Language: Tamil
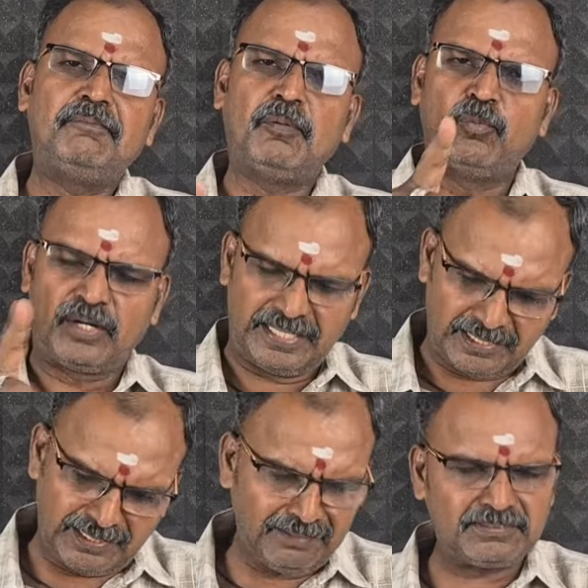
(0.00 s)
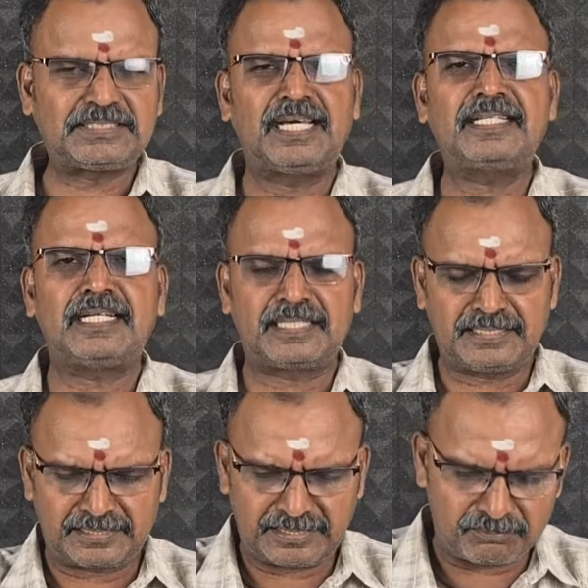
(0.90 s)
இப்போ முறையான விசாரணை
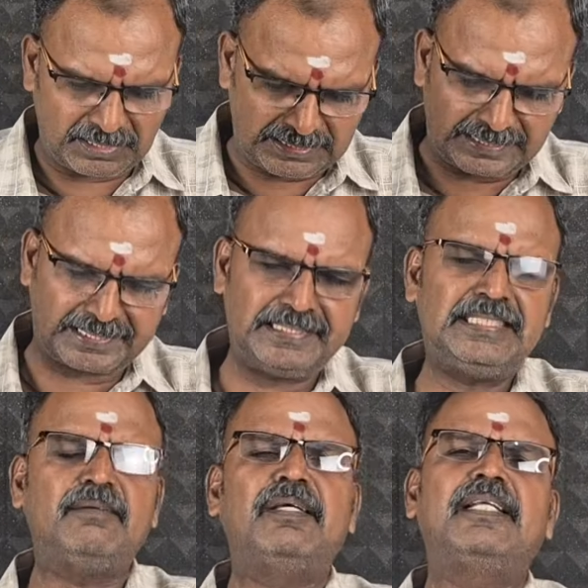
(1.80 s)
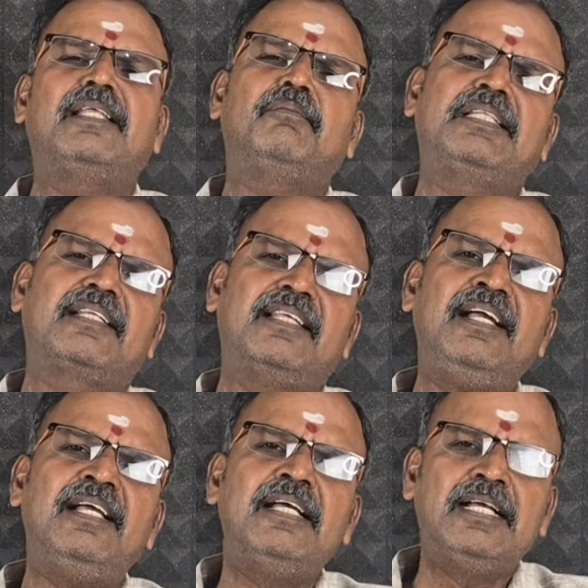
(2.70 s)
நடத்திங்கன்னா இப்போ அங்கே நிறைய பேர் இதே மாதிரி
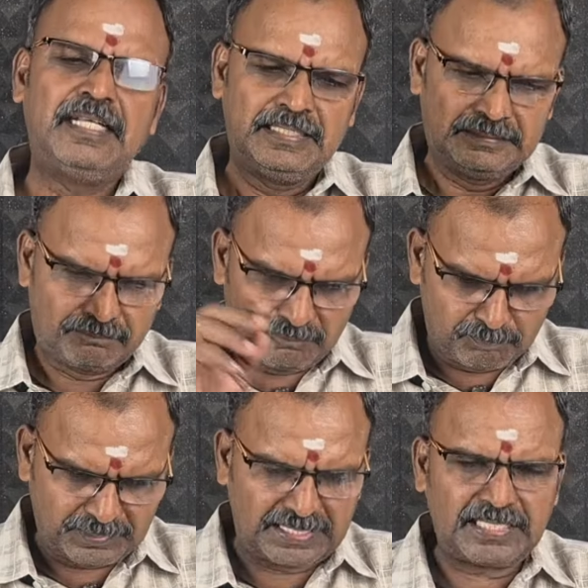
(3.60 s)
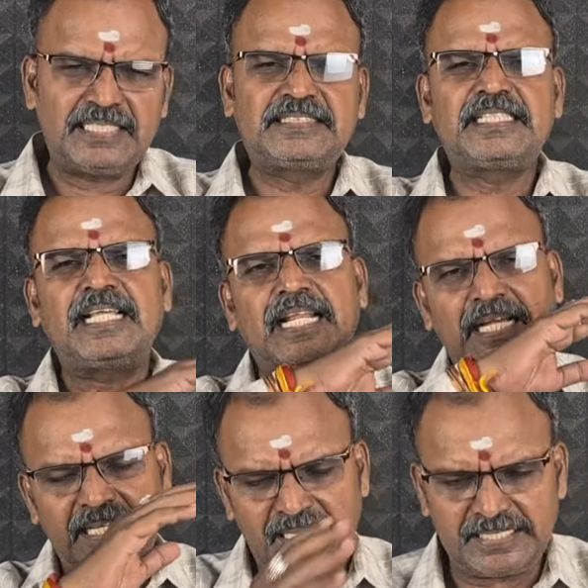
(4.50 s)
தான்
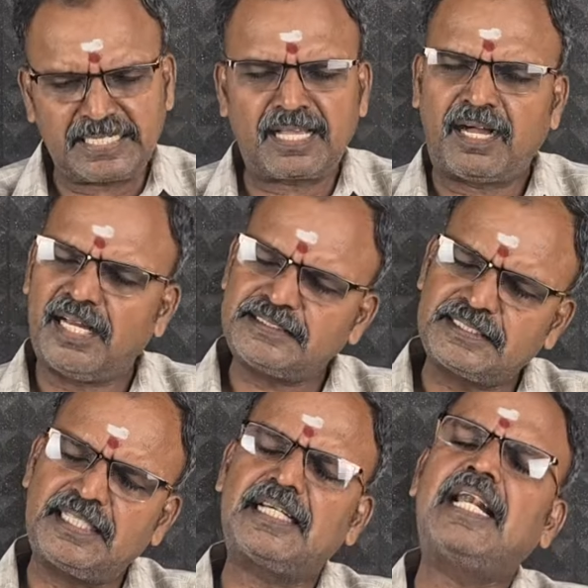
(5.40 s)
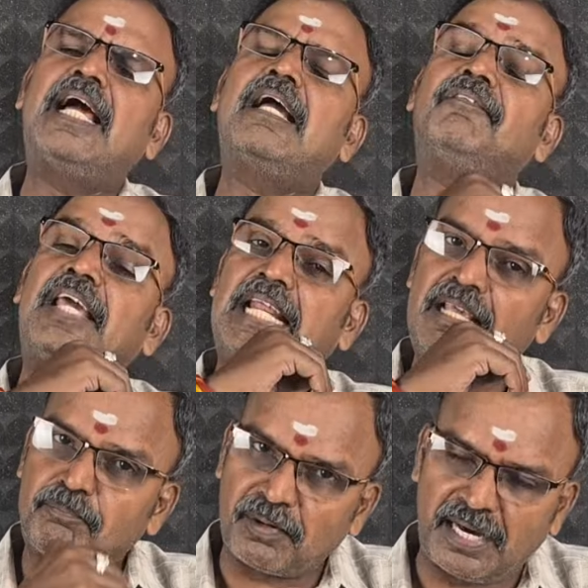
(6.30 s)
பேராசிரியராக இல்லைன்னா ஆசிரியர்களாக
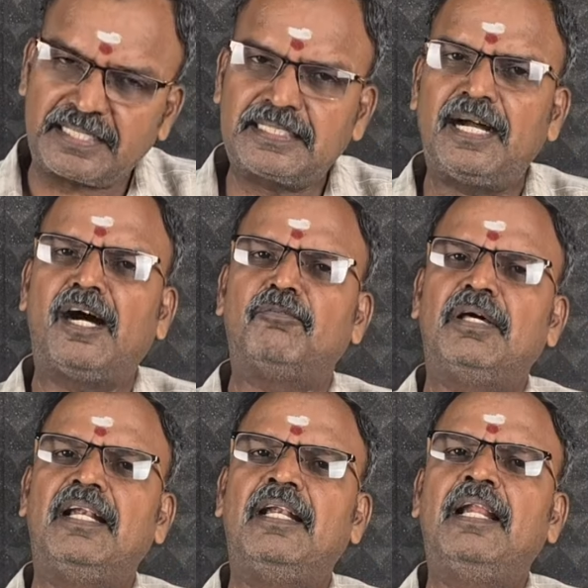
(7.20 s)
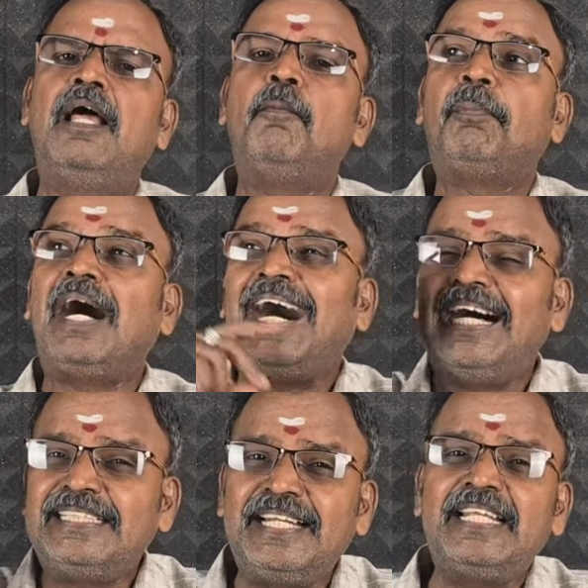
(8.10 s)
வேலை பார்க்காமல்
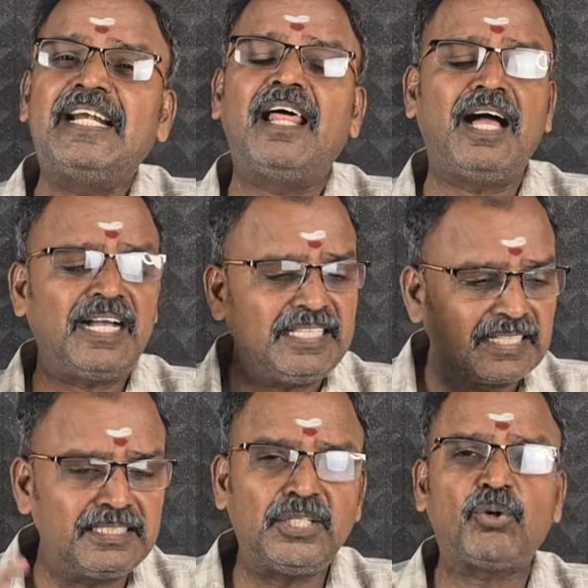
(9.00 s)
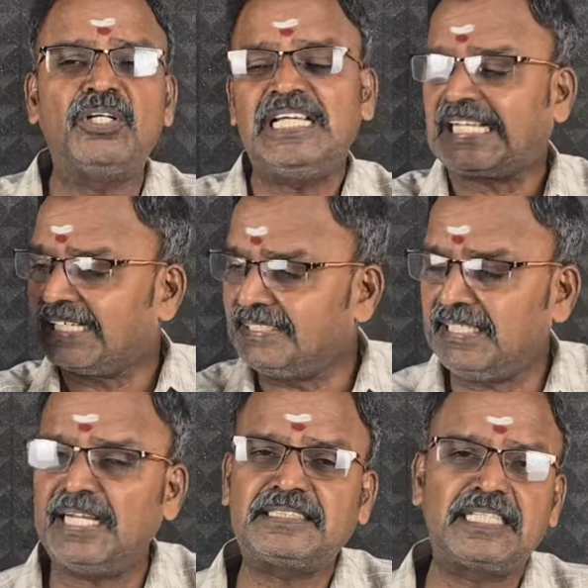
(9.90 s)
பாதிரிகளாக இருந்து கொண்டு
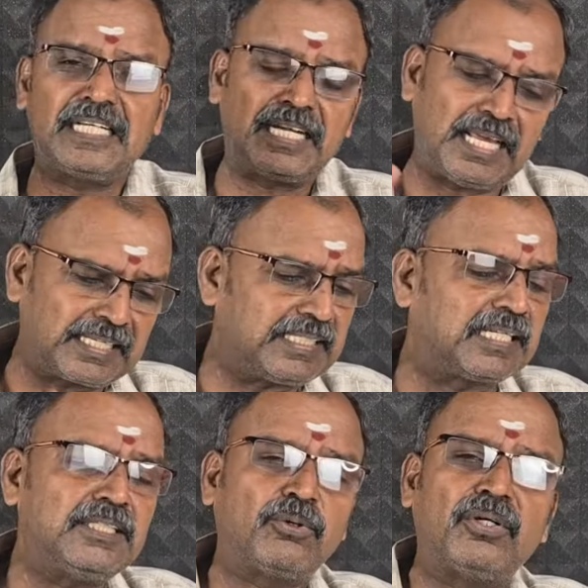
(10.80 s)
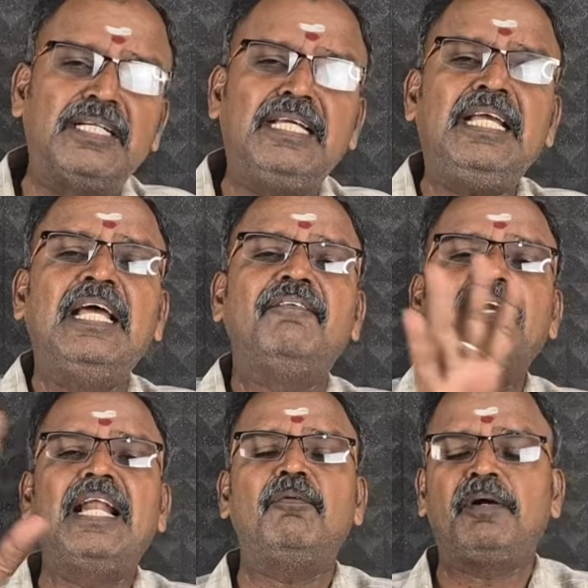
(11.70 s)
கன்னியாஸ்திரிகளாக இருந்து கொண்டு
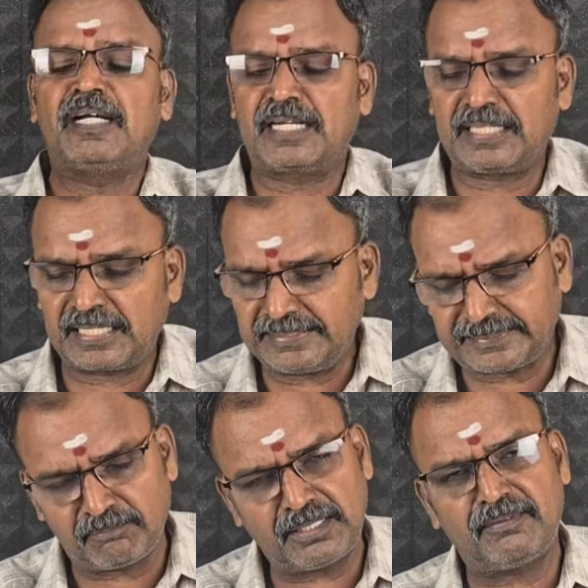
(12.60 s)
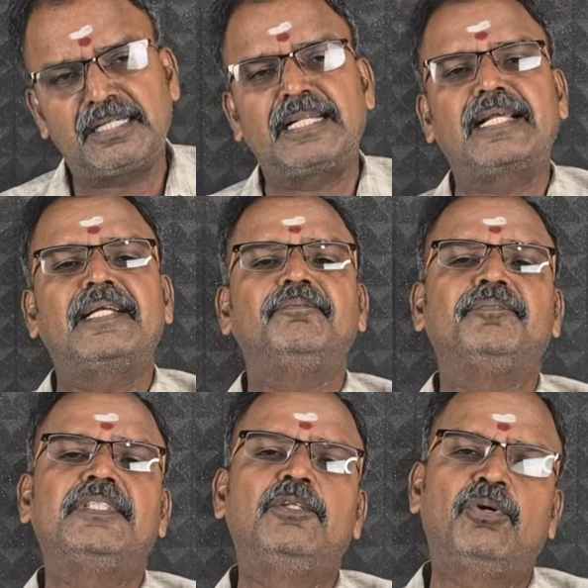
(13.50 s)
வேலை பார்க்குறதாக சம்பளம் வாங்குறாங்க
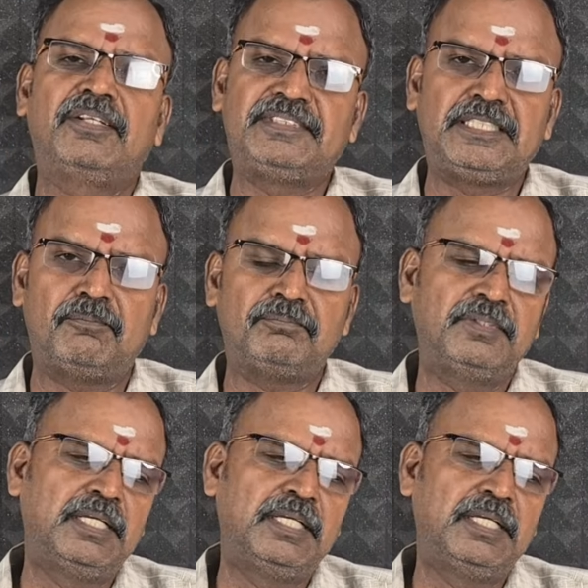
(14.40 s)
இது ஒரு விஷயம்